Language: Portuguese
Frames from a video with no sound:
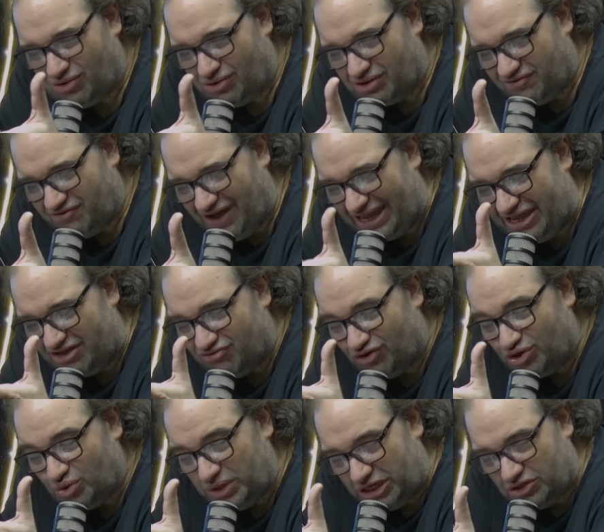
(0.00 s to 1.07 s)
que vai
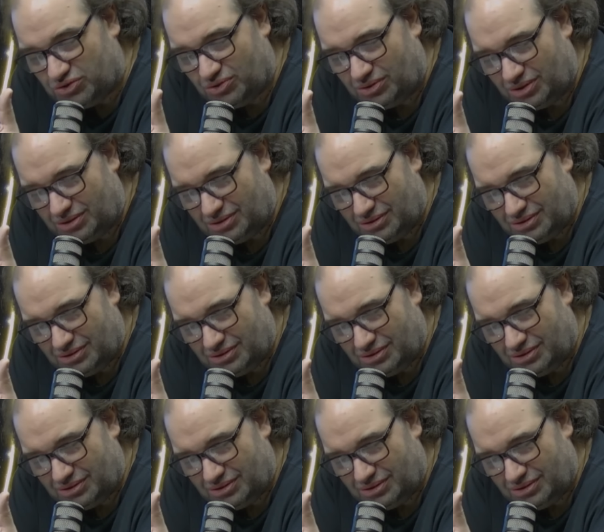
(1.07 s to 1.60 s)
evoluindo.